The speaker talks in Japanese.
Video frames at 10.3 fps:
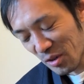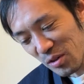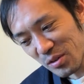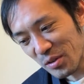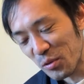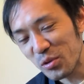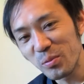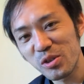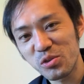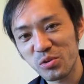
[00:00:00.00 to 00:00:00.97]
なんで億
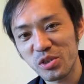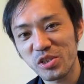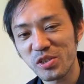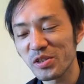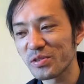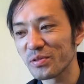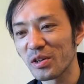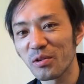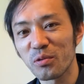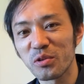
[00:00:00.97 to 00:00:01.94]
万長者シリーズ
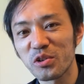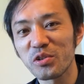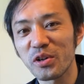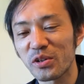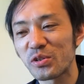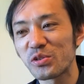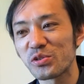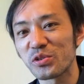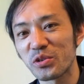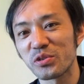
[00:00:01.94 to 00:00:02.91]
はこの
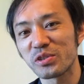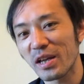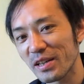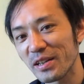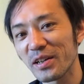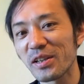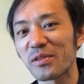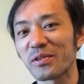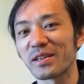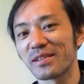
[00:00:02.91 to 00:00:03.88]
999000いかない
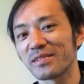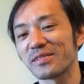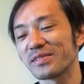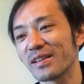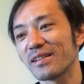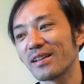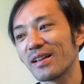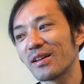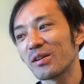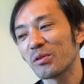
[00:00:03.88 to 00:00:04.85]
のかなっていうね
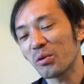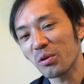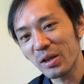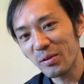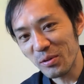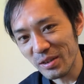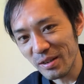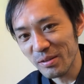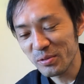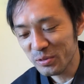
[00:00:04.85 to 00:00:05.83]
これを
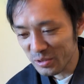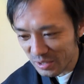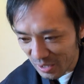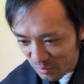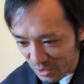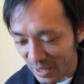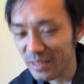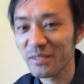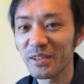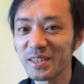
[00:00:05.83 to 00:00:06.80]
ね伏線を投げ
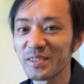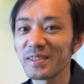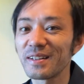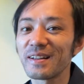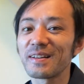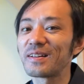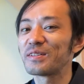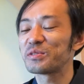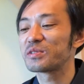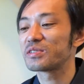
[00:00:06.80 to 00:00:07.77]
てるわけです
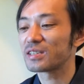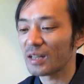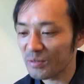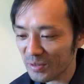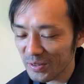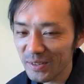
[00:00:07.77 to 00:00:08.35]
伏線を